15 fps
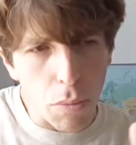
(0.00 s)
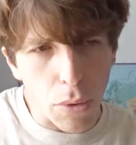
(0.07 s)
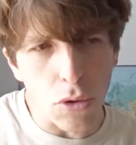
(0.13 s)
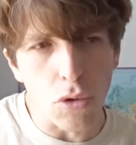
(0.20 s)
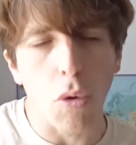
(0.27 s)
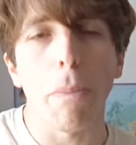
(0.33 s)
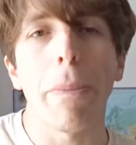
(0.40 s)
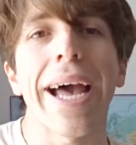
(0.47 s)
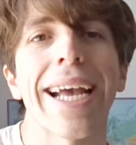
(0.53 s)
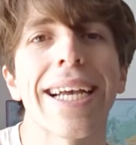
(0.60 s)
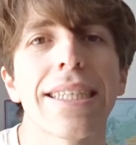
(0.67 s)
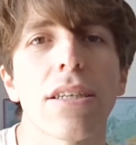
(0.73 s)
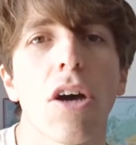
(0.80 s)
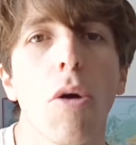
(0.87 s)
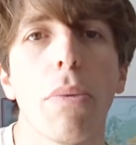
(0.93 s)
Prenons par
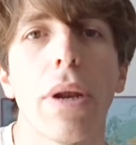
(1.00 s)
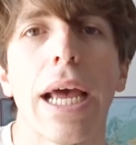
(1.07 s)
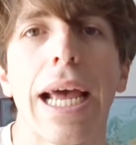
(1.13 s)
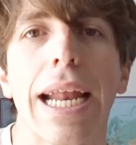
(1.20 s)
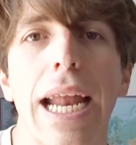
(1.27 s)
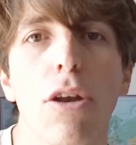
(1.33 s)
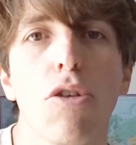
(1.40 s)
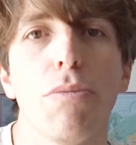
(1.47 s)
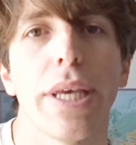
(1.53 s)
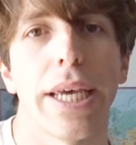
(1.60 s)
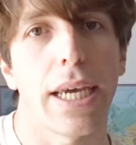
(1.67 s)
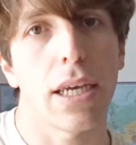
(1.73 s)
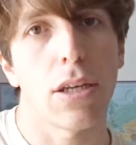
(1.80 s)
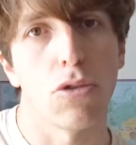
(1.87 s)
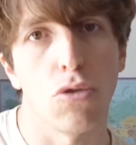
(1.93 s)
exemple la
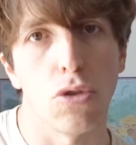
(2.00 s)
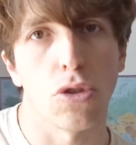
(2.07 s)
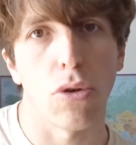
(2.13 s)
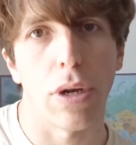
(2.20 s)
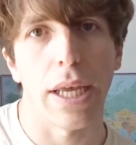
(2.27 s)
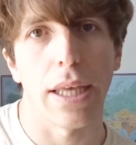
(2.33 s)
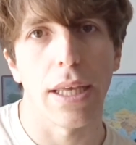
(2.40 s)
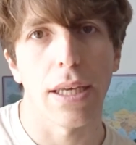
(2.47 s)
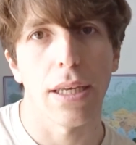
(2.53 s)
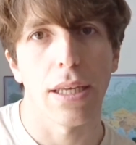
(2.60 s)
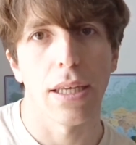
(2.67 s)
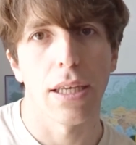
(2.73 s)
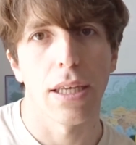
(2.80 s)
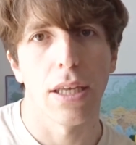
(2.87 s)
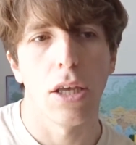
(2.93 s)
lumière du Soleil.
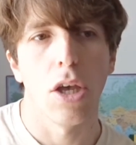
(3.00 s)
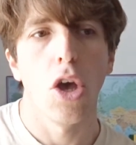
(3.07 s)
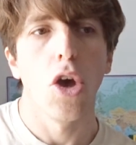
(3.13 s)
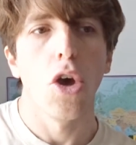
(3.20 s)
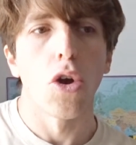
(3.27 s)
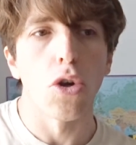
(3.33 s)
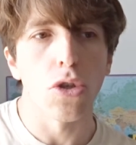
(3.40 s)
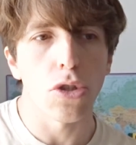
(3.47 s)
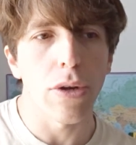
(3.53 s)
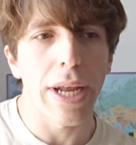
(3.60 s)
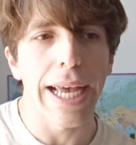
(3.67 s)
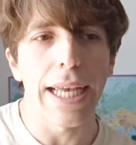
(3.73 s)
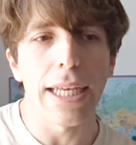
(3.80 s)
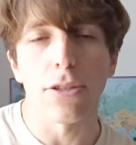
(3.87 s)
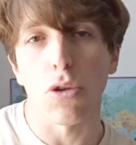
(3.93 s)
Le
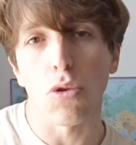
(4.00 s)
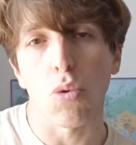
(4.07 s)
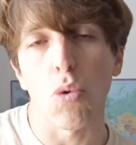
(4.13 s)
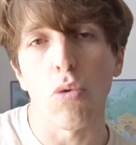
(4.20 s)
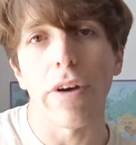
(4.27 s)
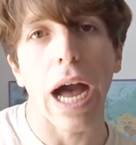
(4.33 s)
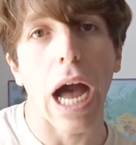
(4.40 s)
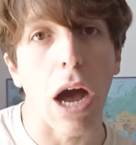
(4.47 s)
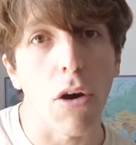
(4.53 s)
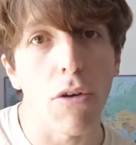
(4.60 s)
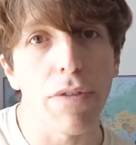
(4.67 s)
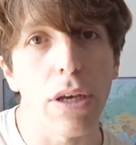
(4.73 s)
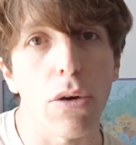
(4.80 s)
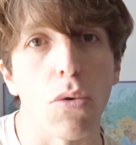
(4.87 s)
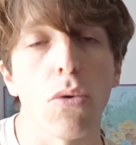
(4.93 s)
Soleil se trouve à
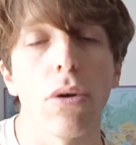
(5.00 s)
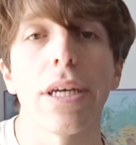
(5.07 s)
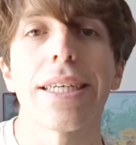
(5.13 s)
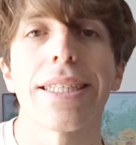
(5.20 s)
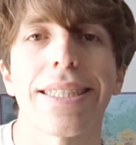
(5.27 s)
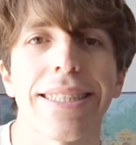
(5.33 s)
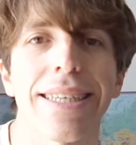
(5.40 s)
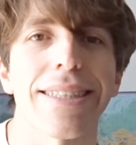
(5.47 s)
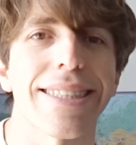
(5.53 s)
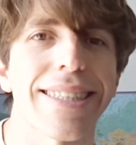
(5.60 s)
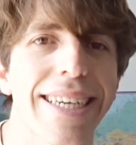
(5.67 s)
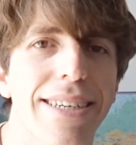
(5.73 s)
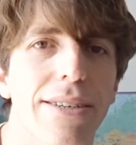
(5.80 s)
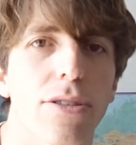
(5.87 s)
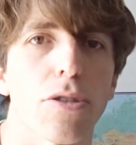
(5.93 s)
environ
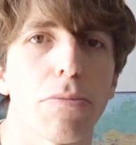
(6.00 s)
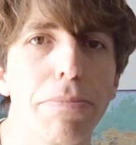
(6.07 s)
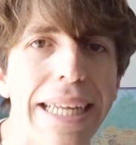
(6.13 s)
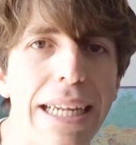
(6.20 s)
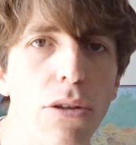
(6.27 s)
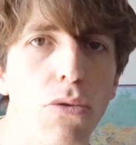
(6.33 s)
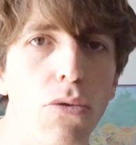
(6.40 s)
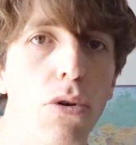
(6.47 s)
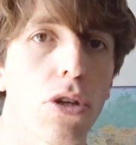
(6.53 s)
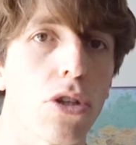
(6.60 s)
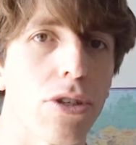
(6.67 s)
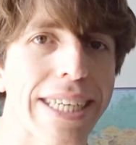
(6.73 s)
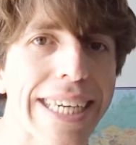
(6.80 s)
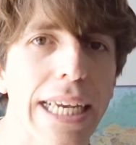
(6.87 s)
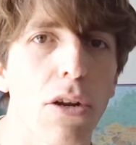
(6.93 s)
150 millions de
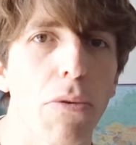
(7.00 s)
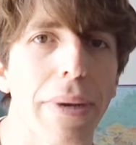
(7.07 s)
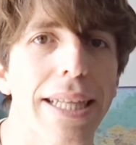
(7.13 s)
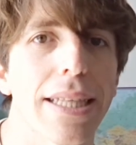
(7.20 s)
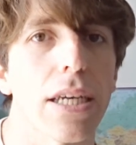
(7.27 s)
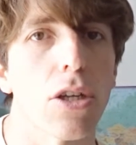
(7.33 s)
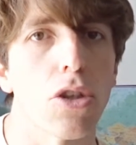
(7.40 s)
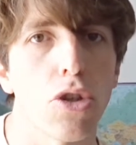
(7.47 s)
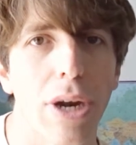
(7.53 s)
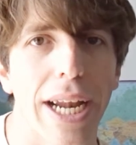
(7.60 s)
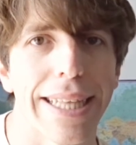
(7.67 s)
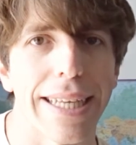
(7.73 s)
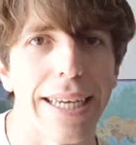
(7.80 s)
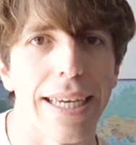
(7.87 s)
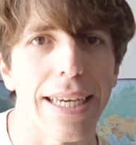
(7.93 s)
kilomètres de la
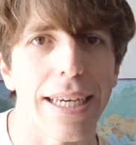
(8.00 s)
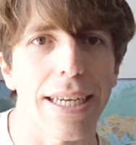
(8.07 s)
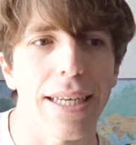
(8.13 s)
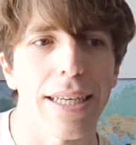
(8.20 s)
Terre.